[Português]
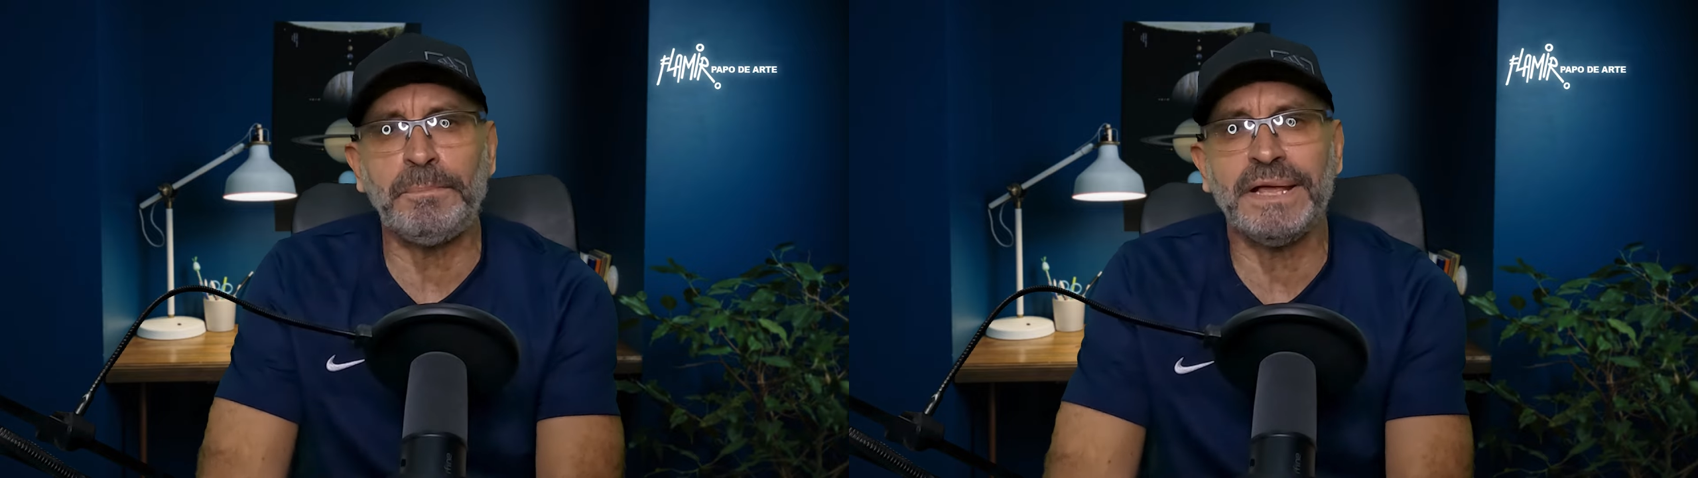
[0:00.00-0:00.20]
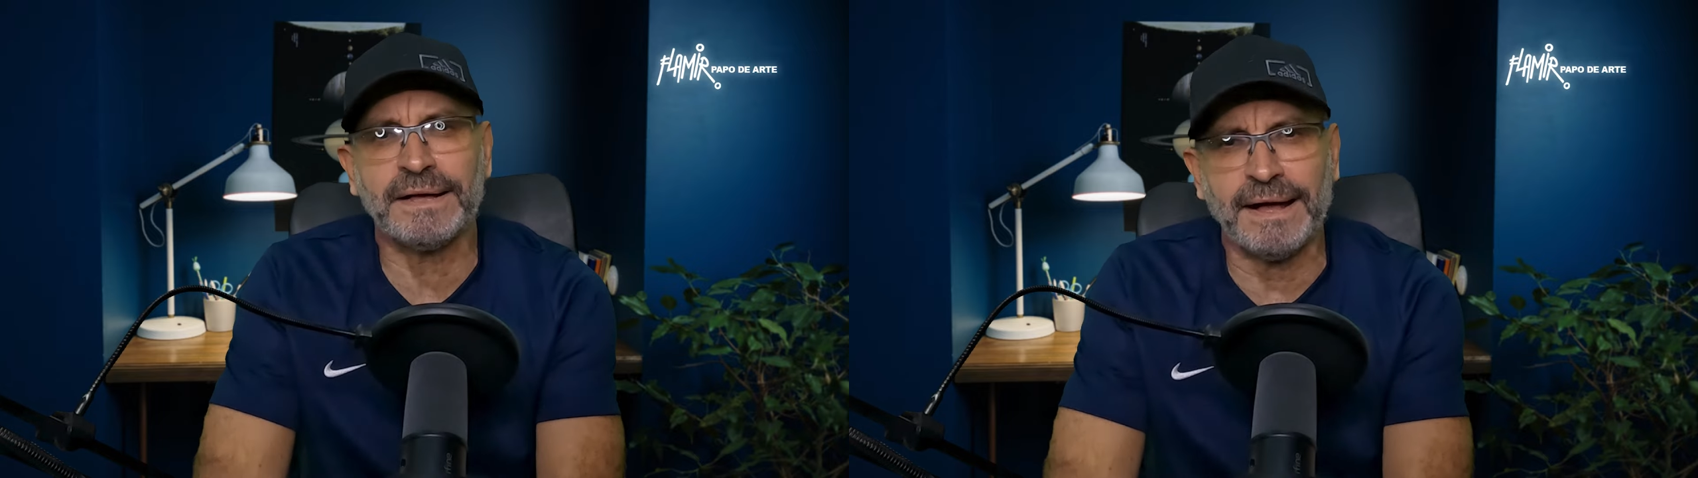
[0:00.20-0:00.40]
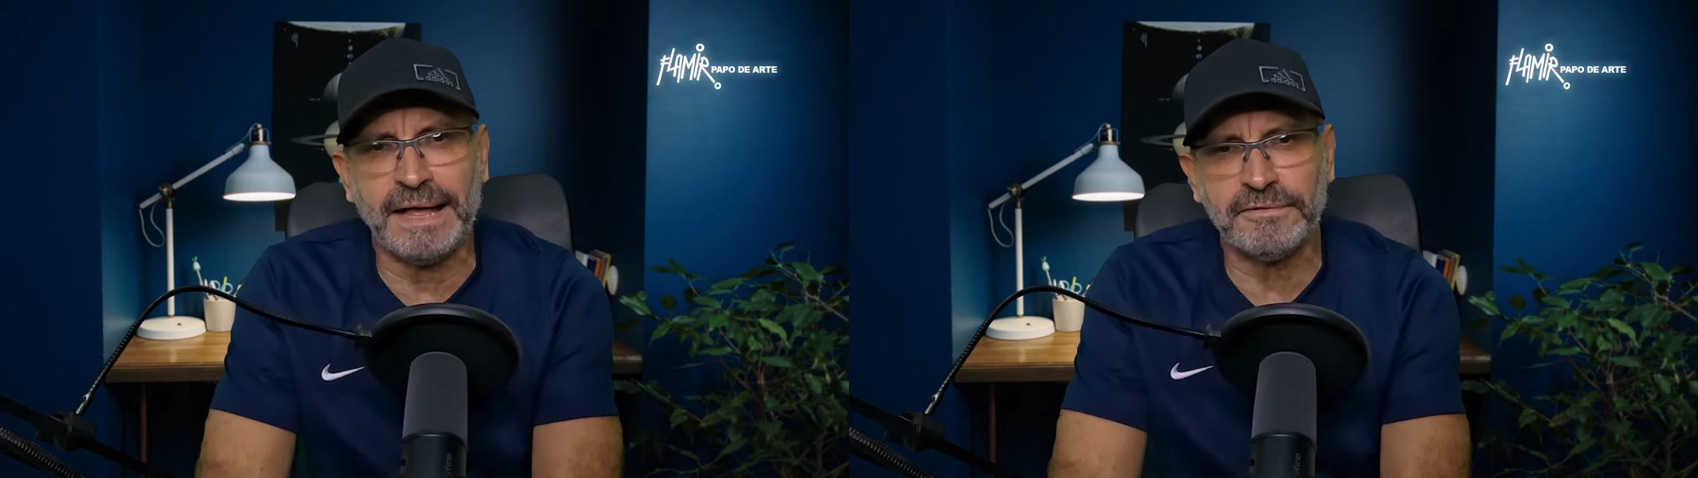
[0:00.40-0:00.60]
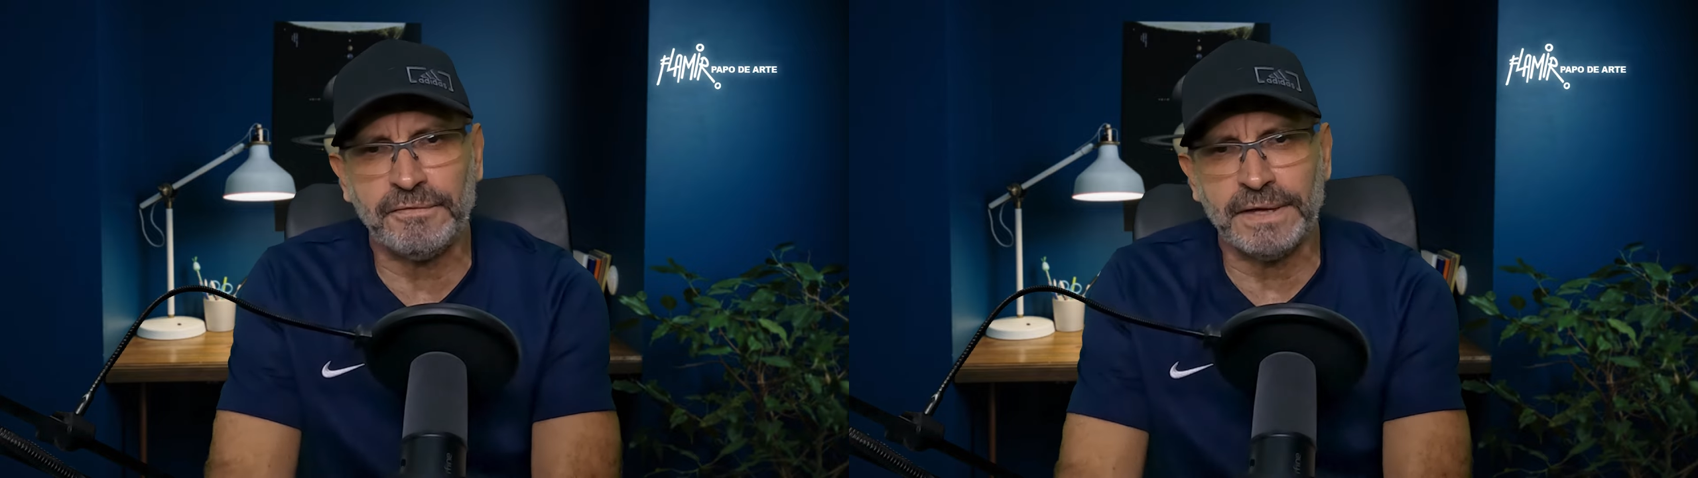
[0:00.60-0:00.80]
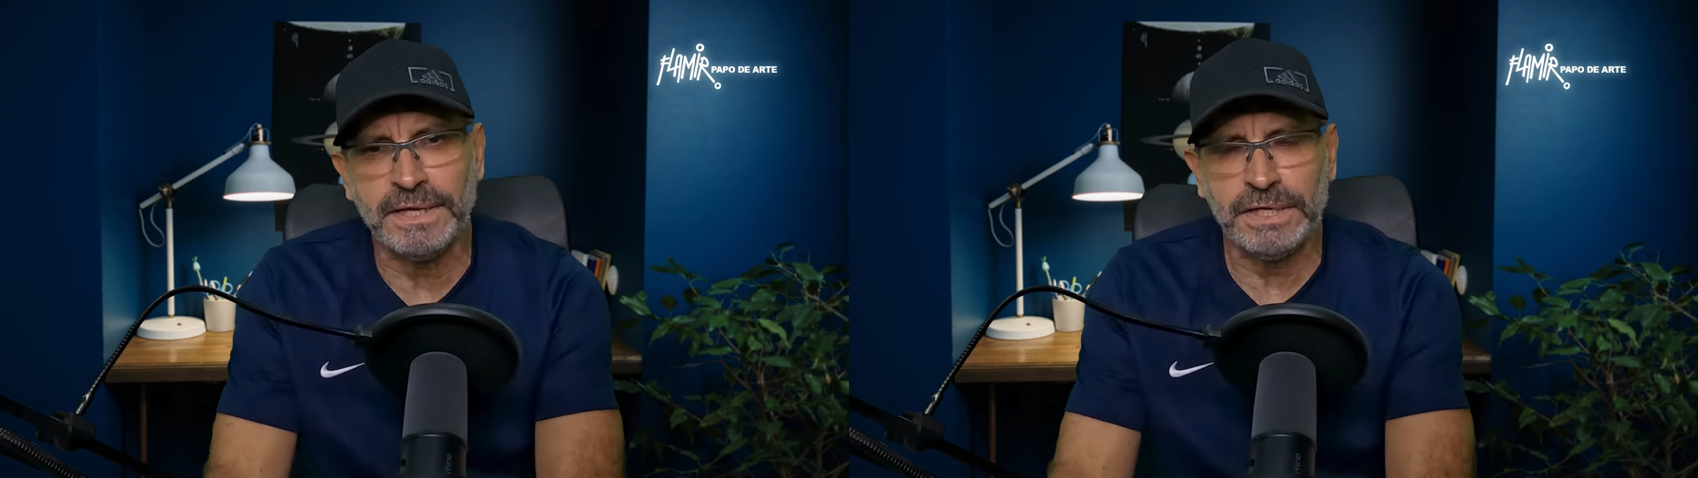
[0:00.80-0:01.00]

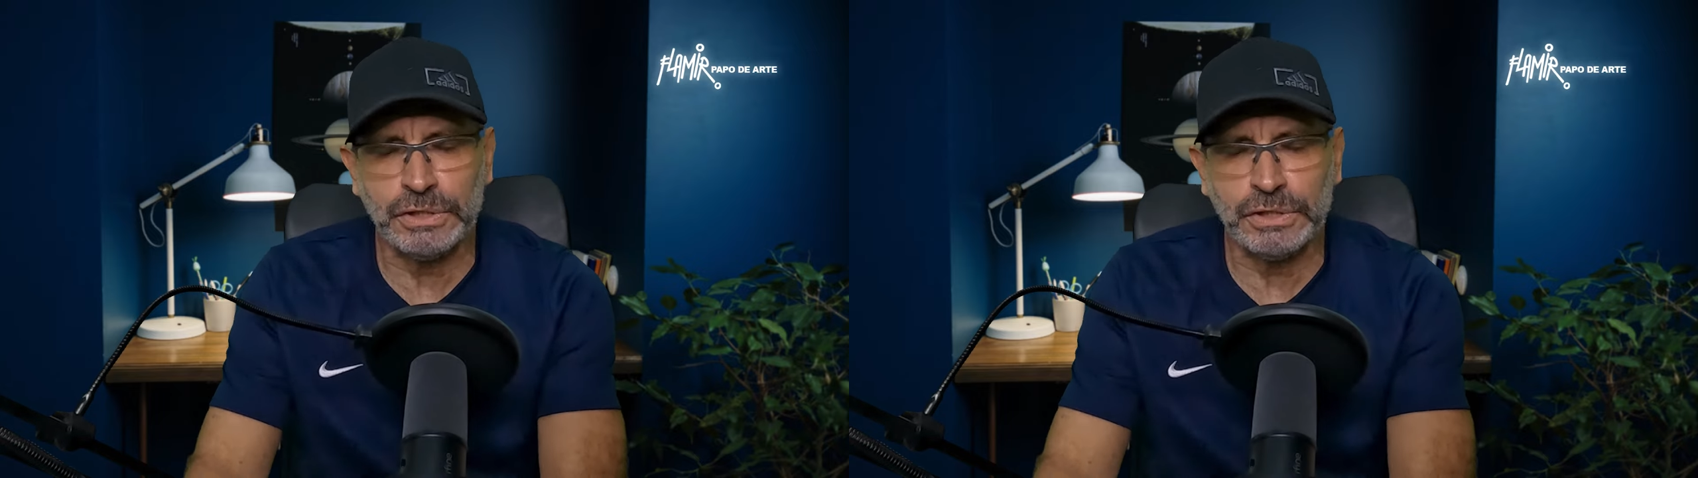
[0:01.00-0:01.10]
aplicava